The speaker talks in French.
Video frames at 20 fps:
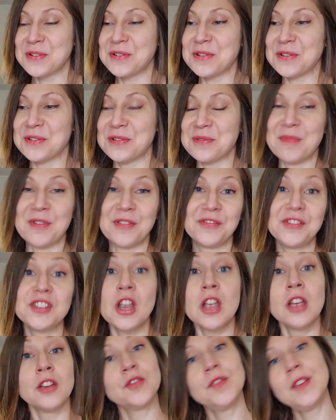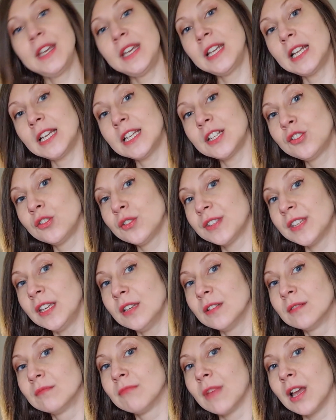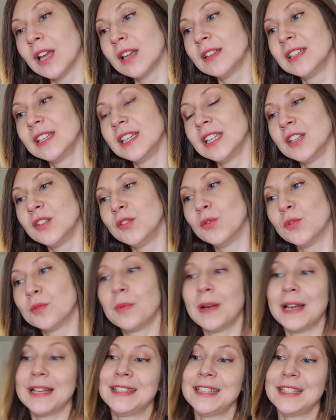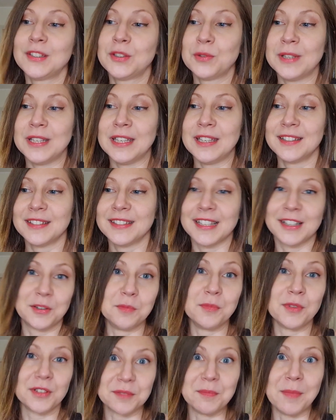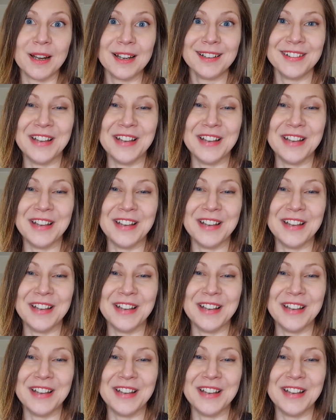je, m'en fiche, je vais la chanter. Hein Donc bah désolé, ça commence mal.